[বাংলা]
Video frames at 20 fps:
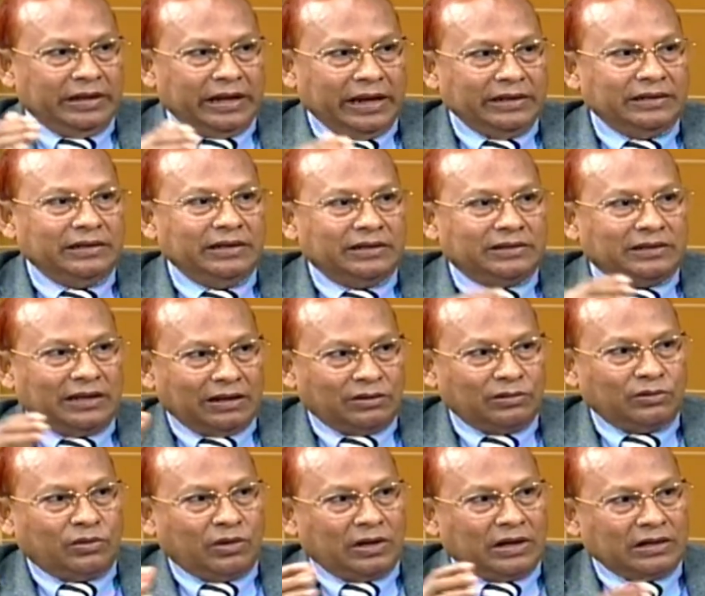এই
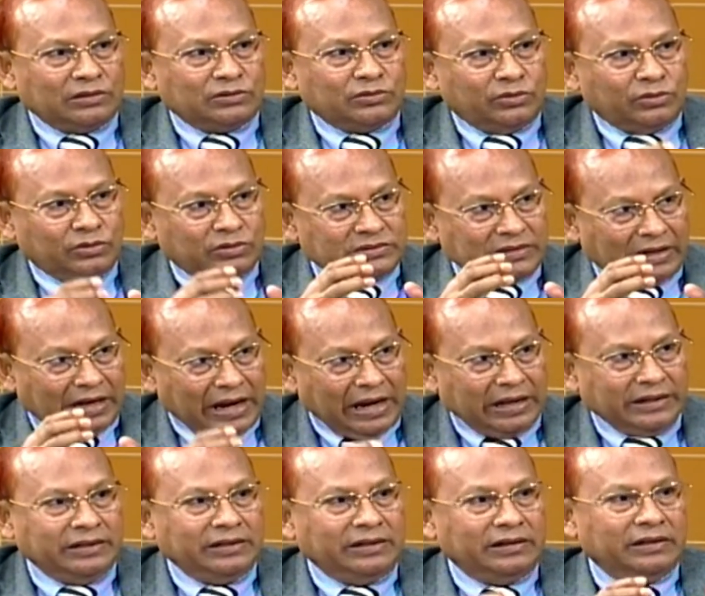নির্ধারণ করার জন্য যে
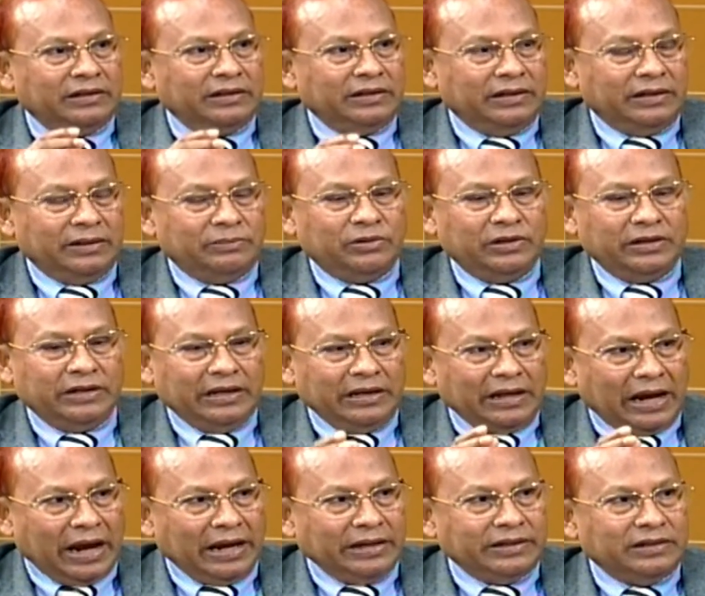আইন এবং এই
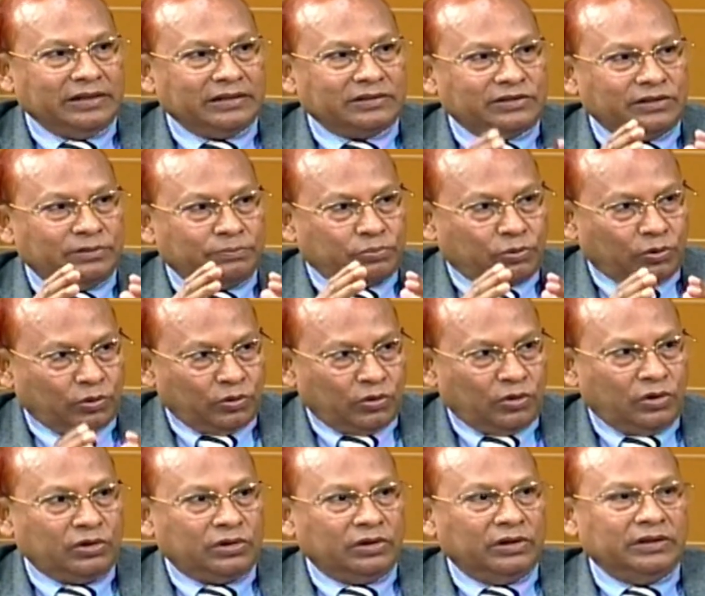আইনের যে প্রয়োগ